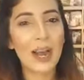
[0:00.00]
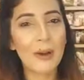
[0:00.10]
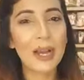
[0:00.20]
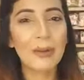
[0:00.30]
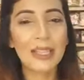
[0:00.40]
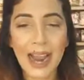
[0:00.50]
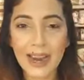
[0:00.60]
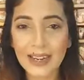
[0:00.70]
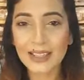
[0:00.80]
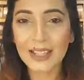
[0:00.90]
আমি আমাদের
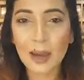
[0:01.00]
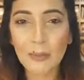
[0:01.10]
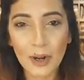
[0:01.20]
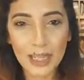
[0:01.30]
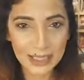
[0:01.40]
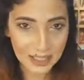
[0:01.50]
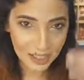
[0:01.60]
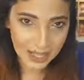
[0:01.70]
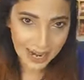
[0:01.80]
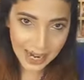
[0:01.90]
অ্যাড্রেসটা বলে দিচ্ছি
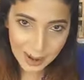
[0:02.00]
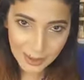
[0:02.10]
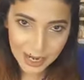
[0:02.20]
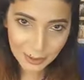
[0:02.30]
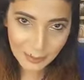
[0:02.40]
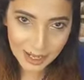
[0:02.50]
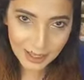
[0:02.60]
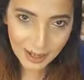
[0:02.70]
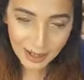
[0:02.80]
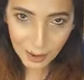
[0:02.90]
আর আমার তো
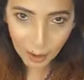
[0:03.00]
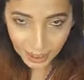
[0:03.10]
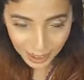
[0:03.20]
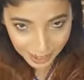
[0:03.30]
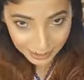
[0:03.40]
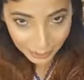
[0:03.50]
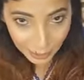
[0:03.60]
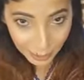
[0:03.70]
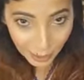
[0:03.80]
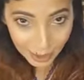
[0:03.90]
মাসাল্লাহ গলা তো
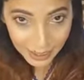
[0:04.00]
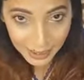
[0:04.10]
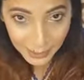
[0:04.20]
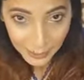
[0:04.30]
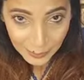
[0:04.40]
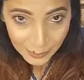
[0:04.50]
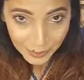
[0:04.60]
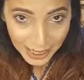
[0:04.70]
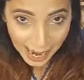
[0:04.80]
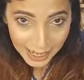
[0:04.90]
গলাই
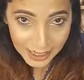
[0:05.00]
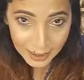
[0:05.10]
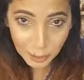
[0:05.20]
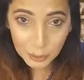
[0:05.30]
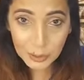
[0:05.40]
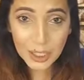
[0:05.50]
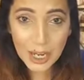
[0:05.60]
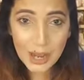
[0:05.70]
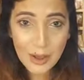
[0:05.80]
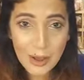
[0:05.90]
অ্যাড্রেস হচ্ছে
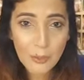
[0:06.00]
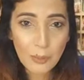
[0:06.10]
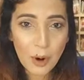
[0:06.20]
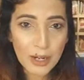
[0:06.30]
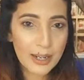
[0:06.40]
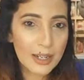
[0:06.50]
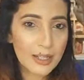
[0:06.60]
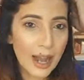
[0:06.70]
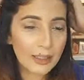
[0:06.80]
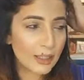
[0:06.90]
বনানী
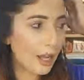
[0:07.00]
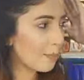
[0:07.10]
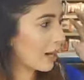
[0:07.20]
সাত নাম্বার